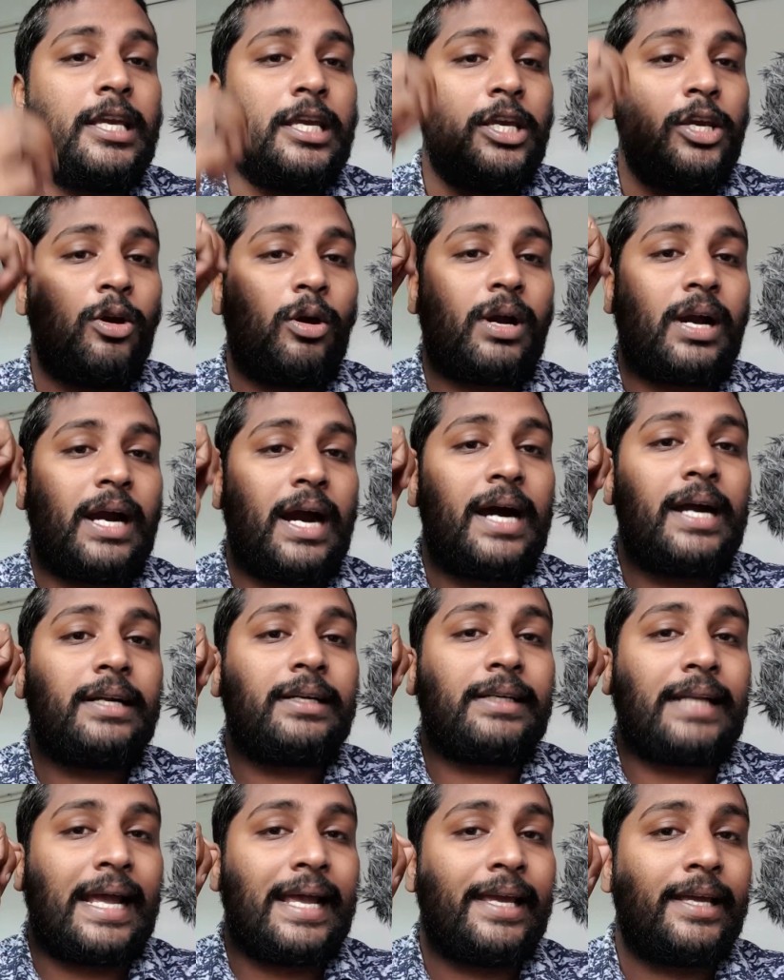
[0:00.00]
ఈ యొక్క
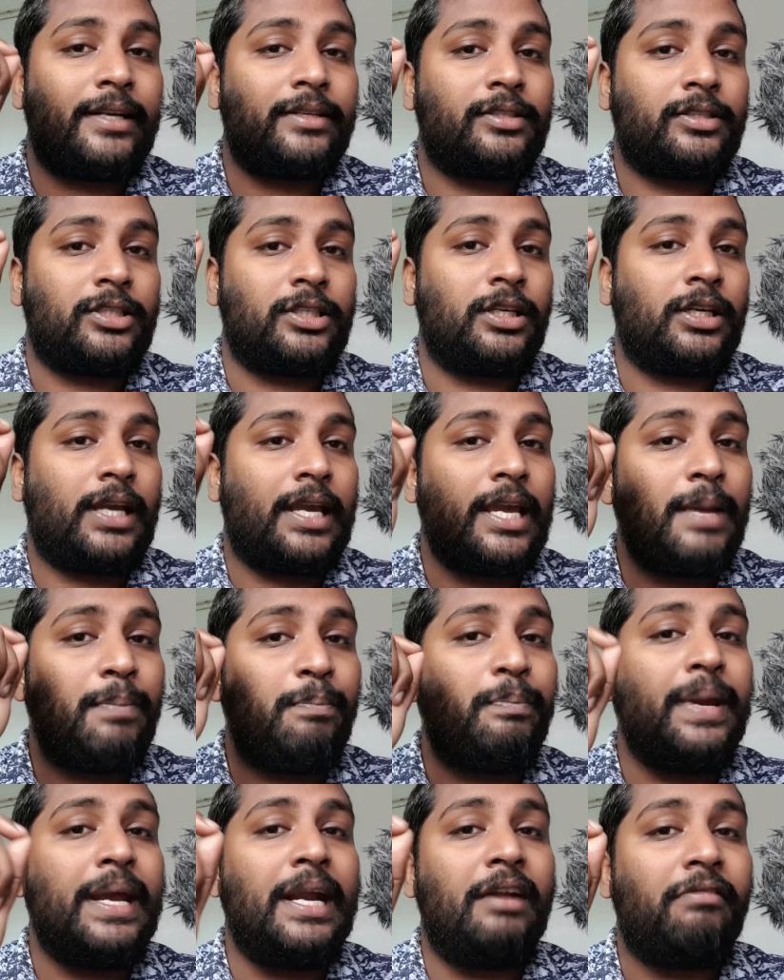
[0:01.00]
టైర్స్కి
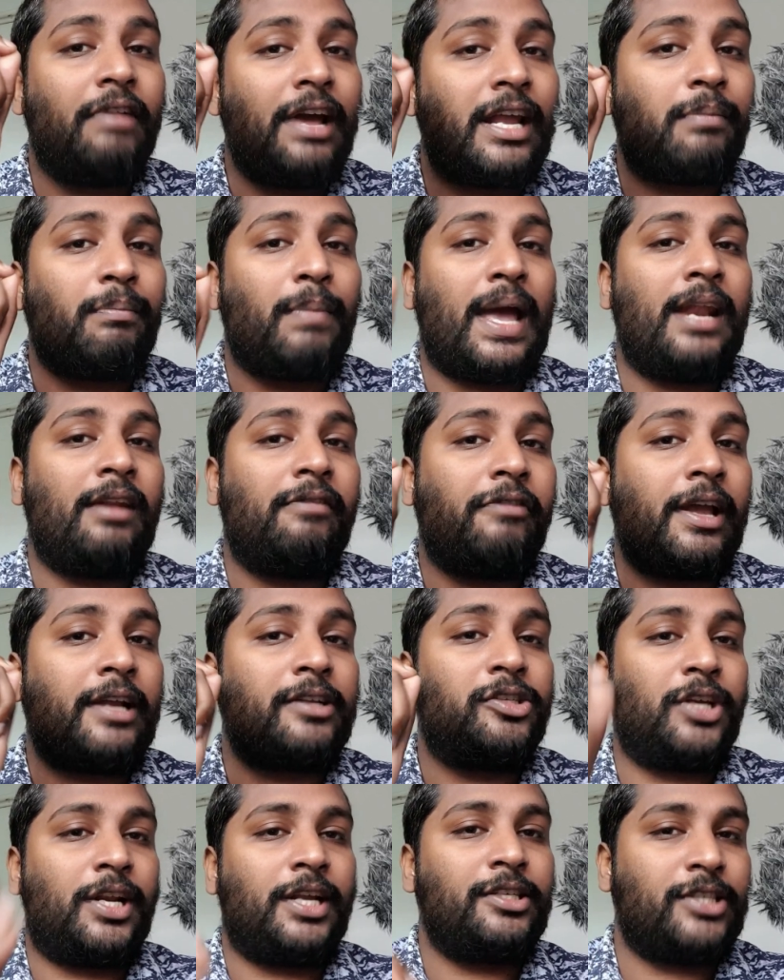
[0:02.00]
బీడ్ వైర్
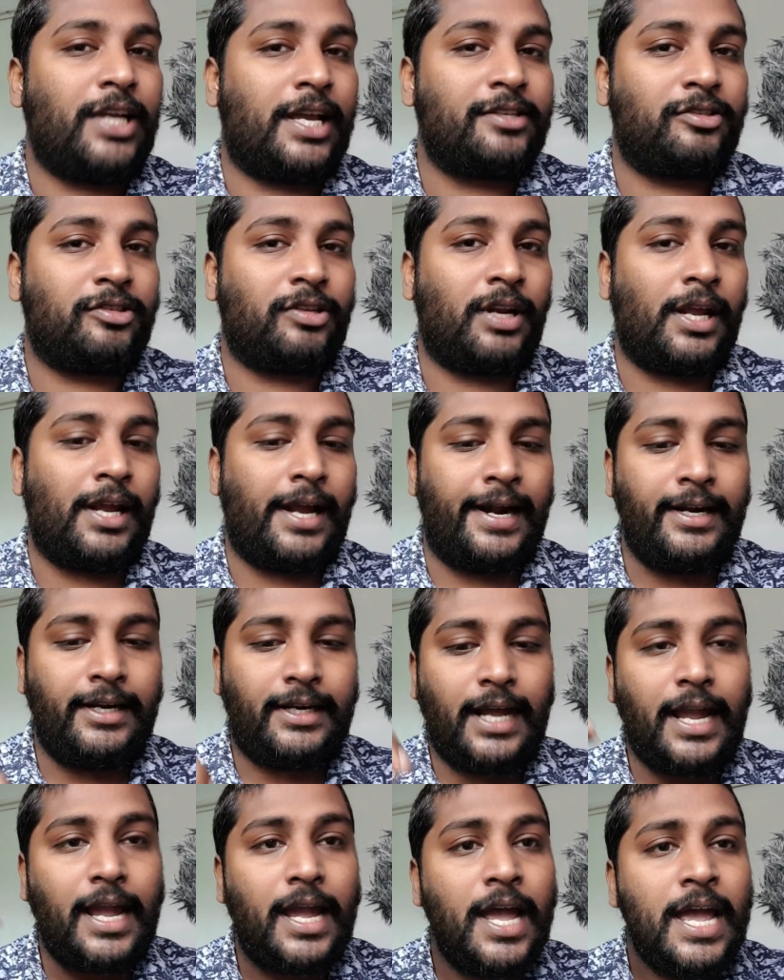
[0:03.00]
మ్యానుఫ్యాక్చరింగ్ చేస్తారు వస్తున్నాయి
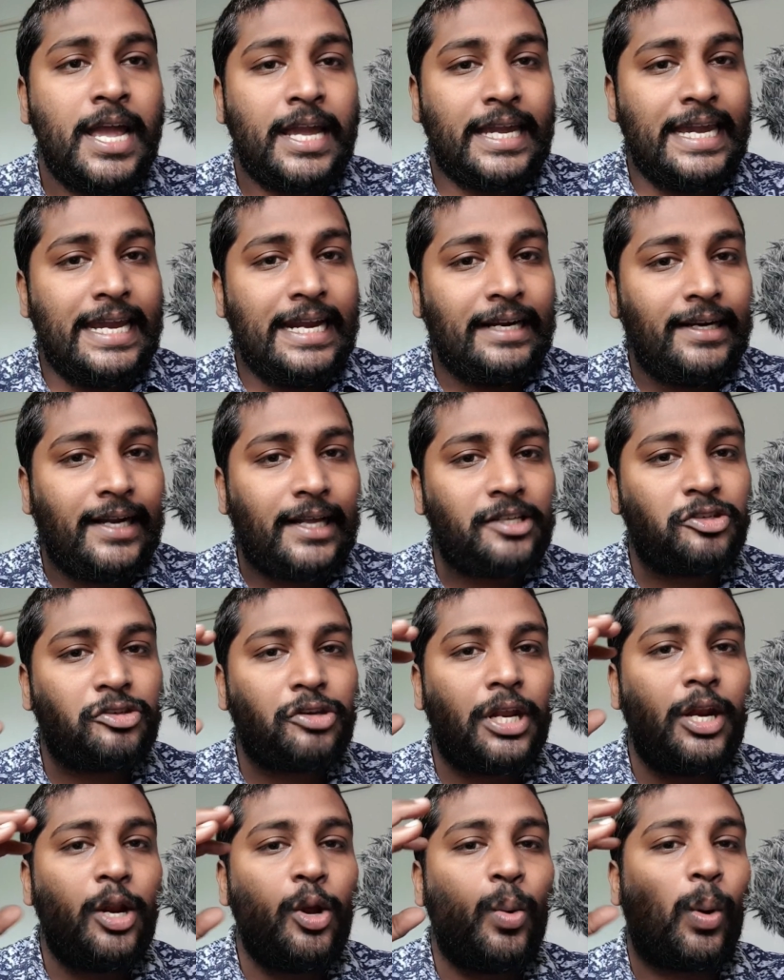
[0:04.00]
అంటే ఈ
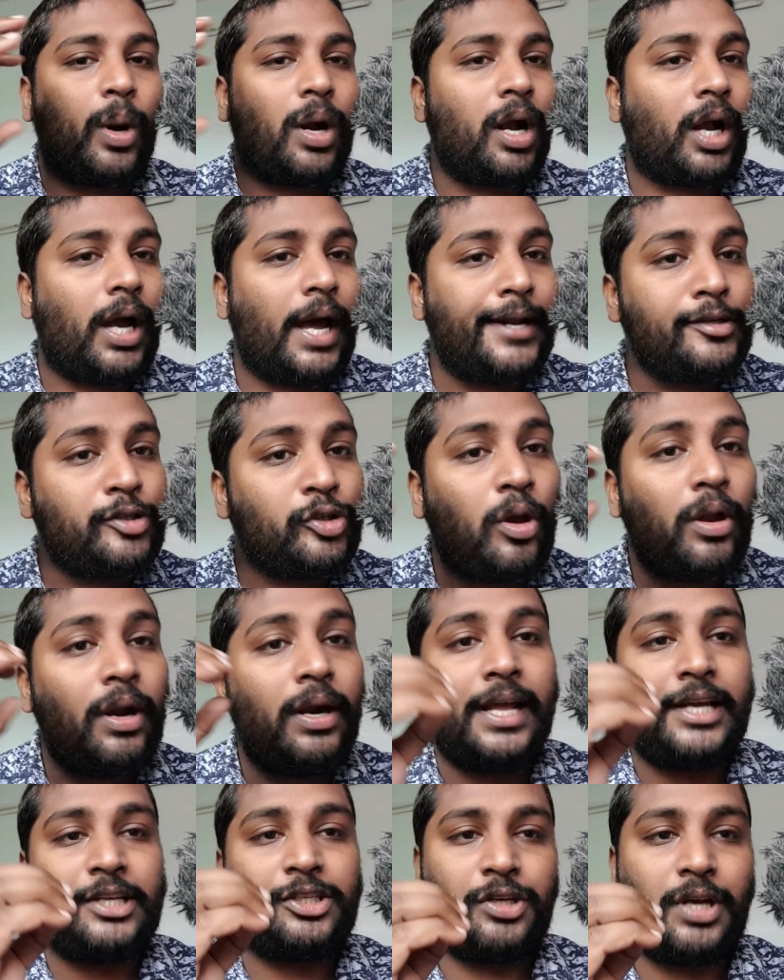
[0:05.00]
ఇండస్ట్రీలో ఒక
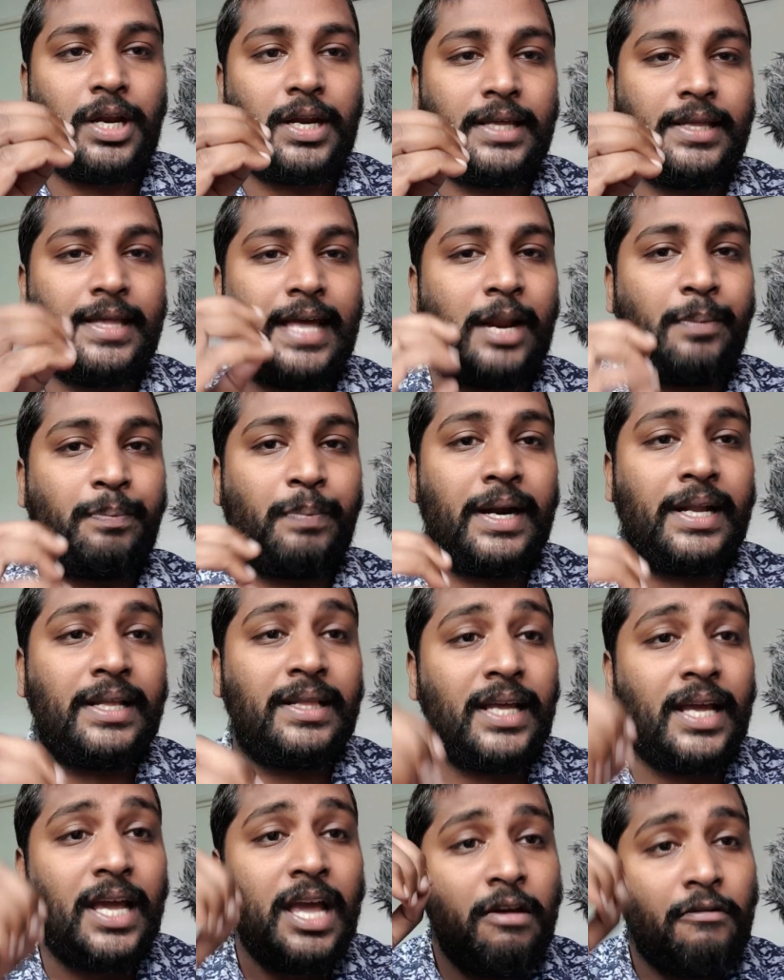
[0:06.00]
కన్సాలిడేషన్ అనేది
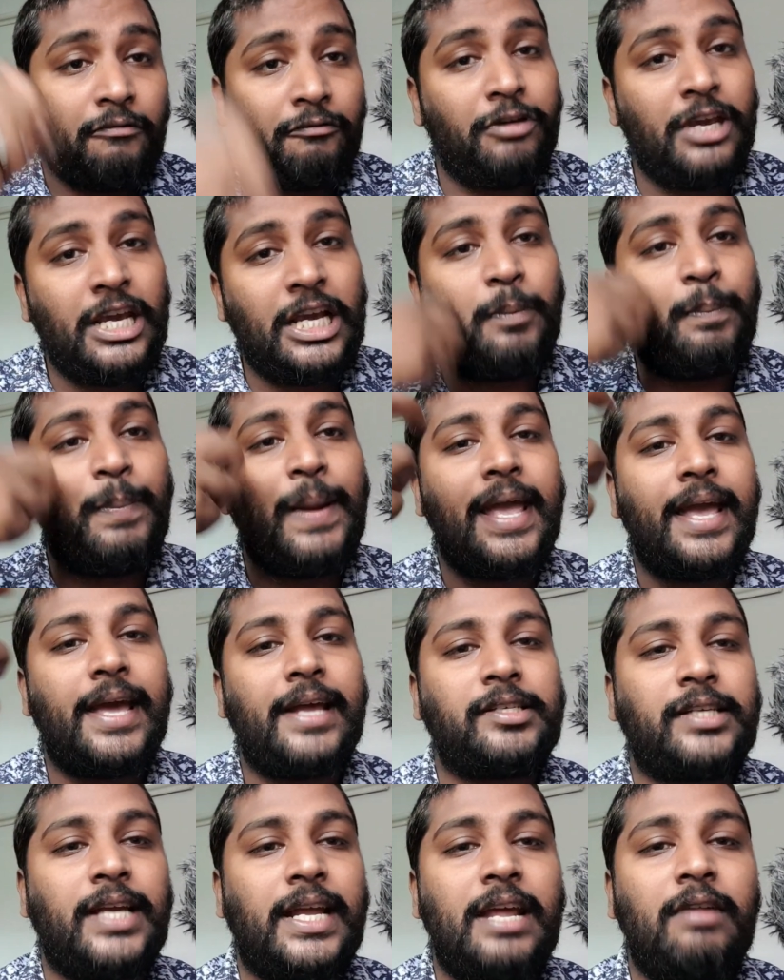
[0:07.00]
ఏర్పడింది వీక్
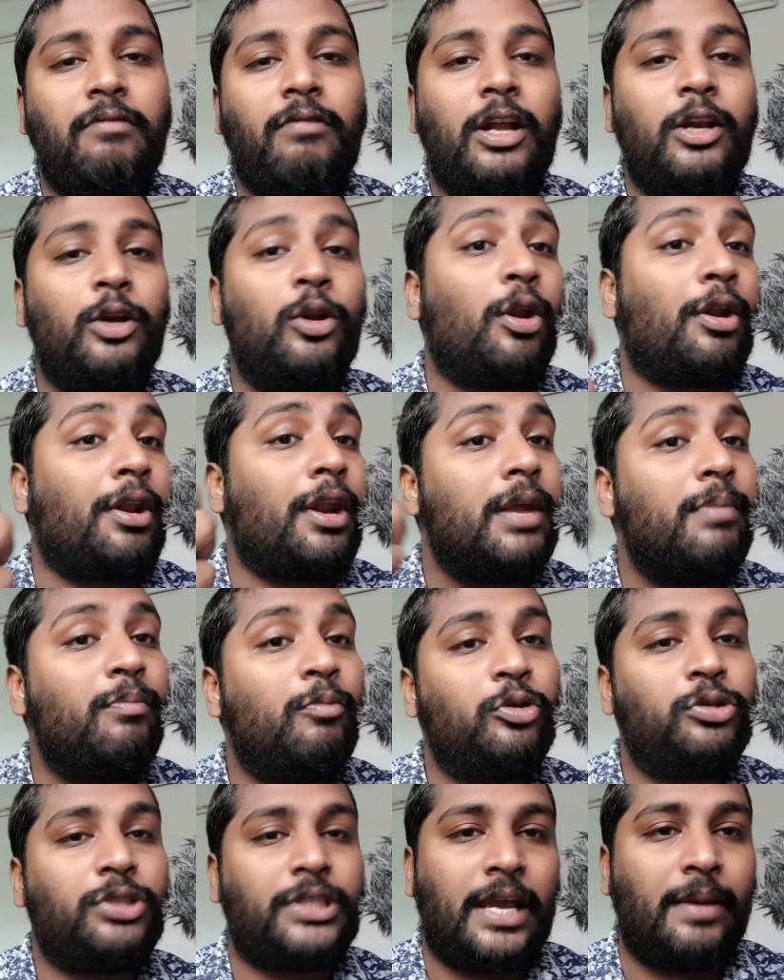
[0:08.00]
ప్లేయర్స్ అనే వాళ్ళు
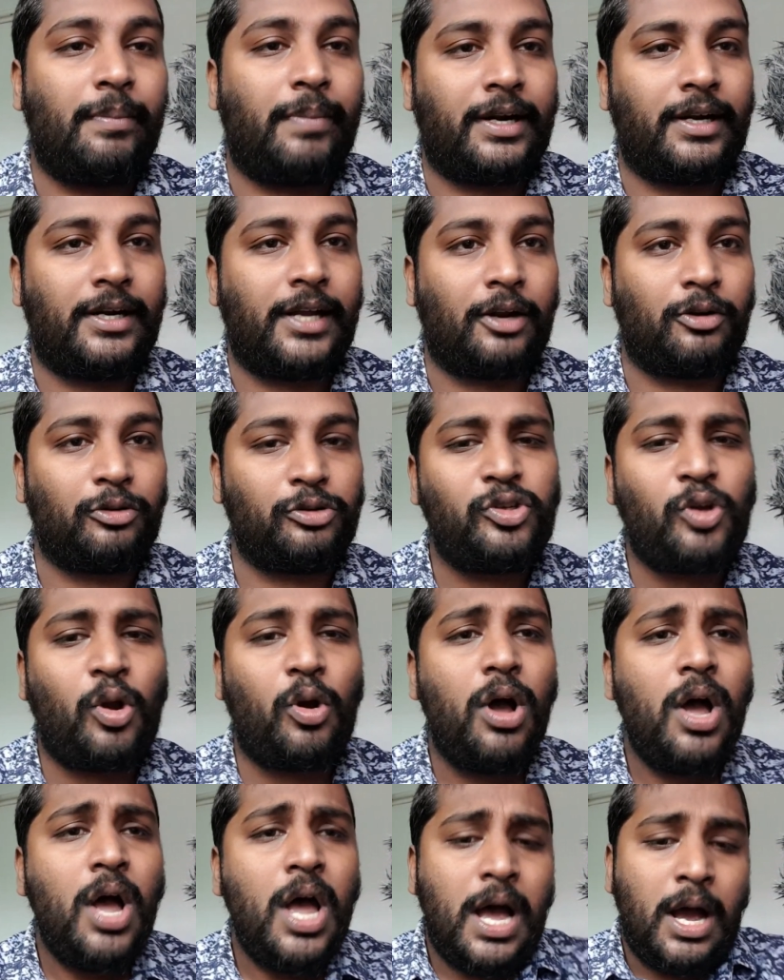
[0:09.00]
రిమూవ్ చేయబడ్డారు సో
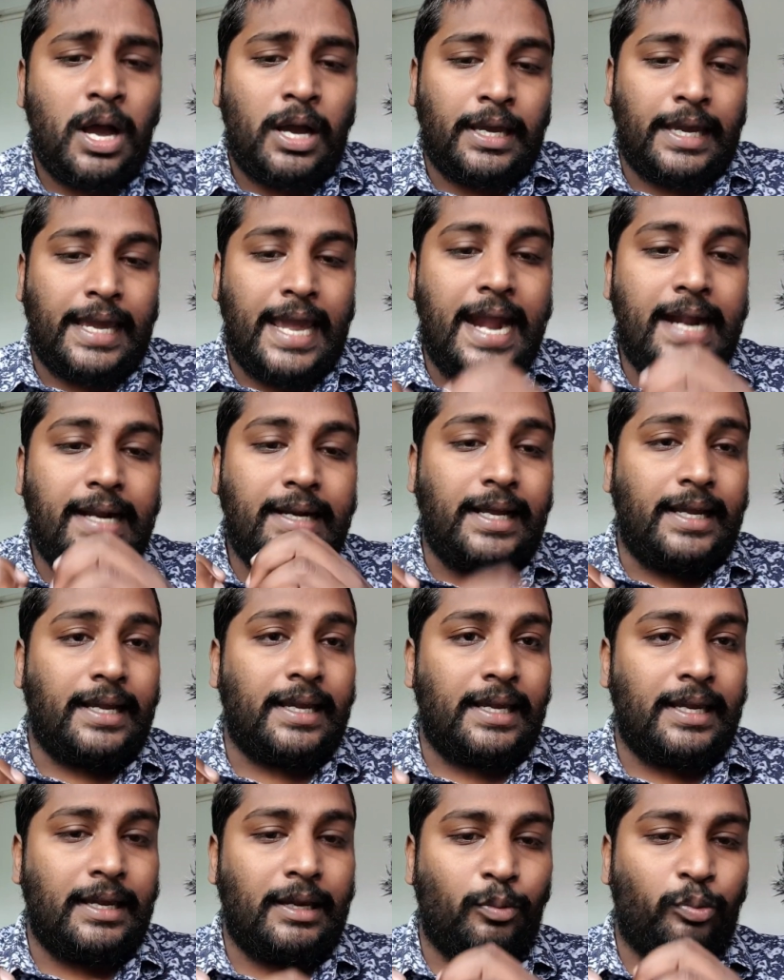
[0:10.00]
ఏంటి
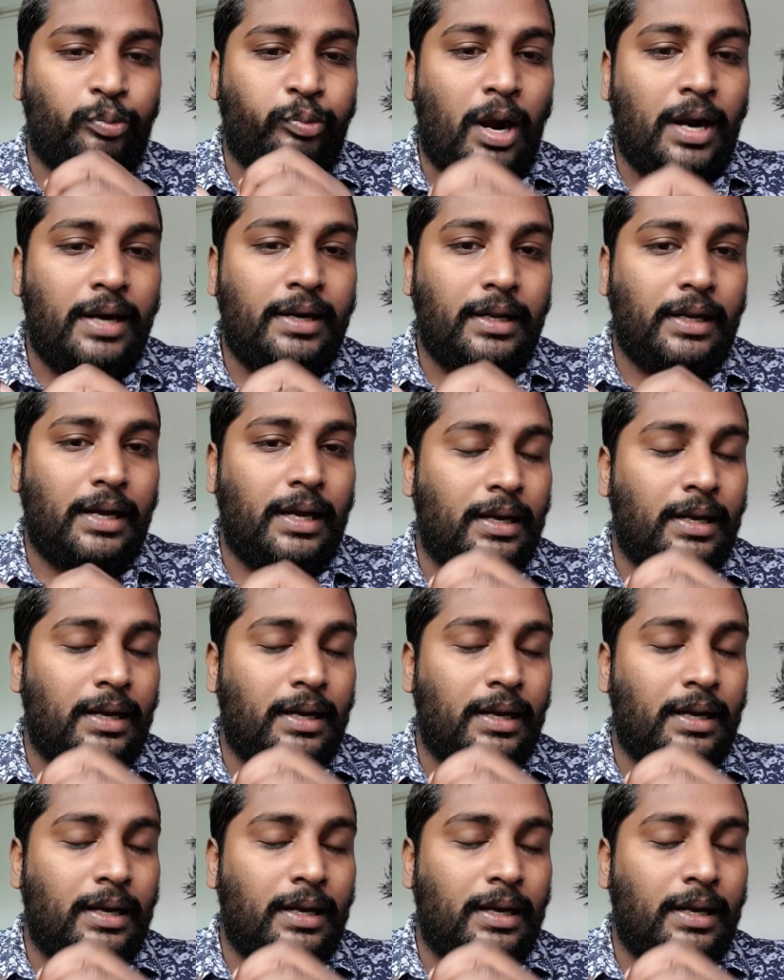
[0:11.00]
వాట్